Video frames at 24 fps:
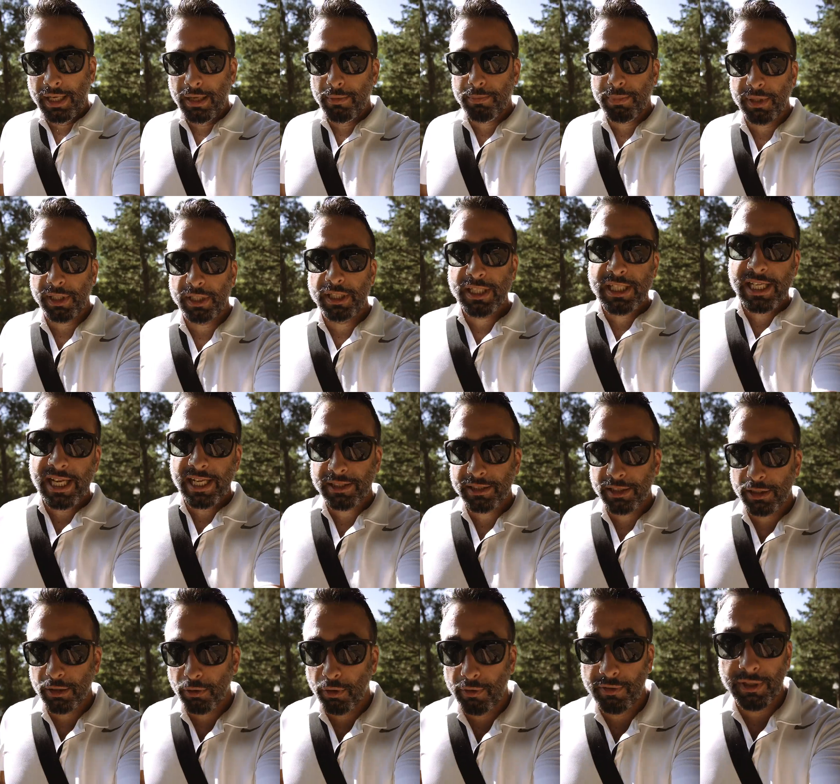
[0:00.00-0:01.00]
e per le
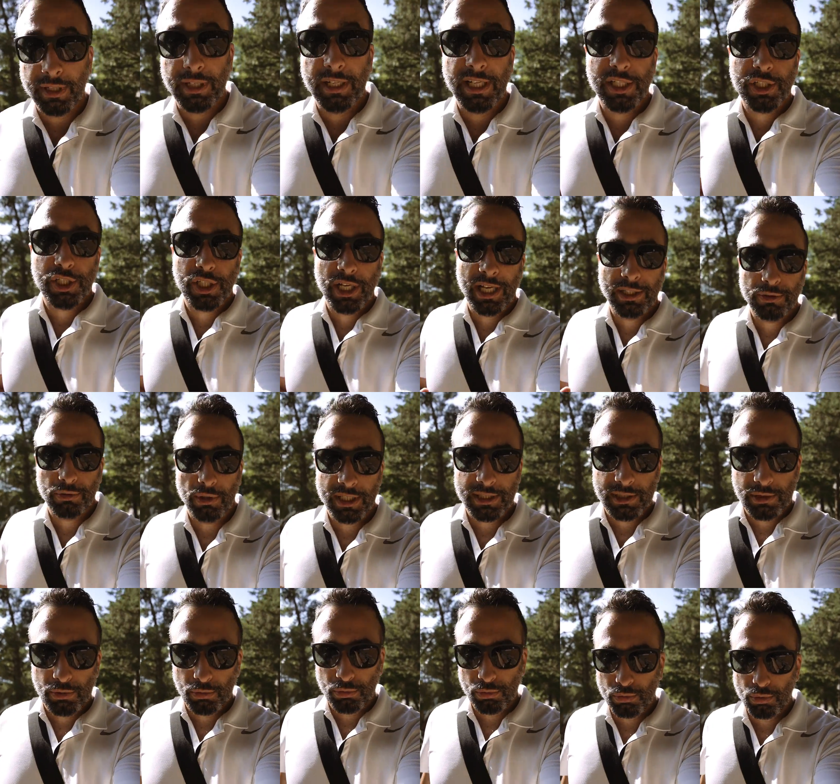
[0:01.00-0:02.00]
7 devo aver lasciato la
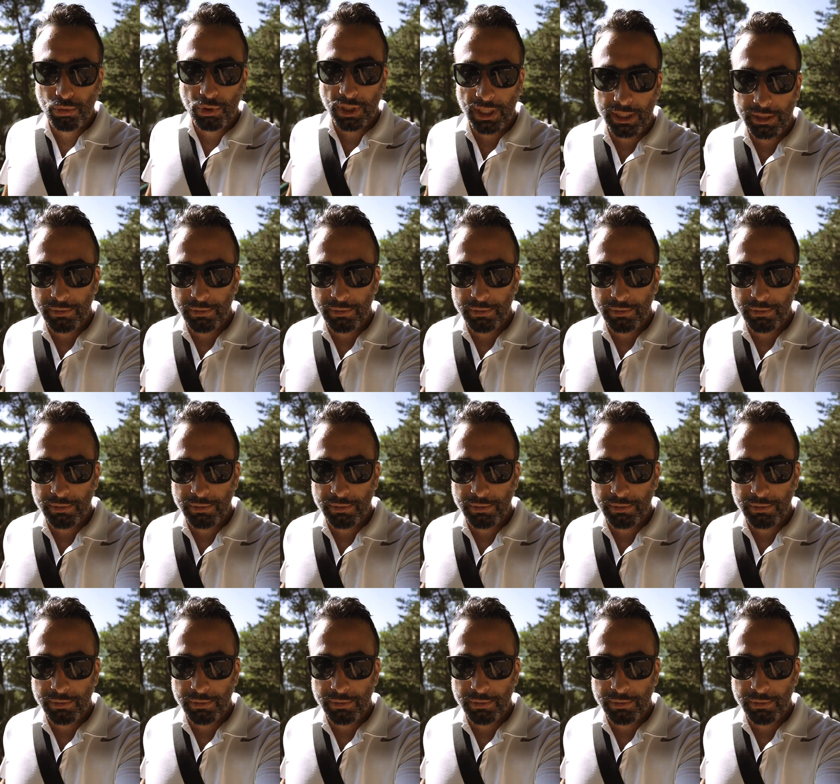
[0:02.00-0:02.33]
struttura,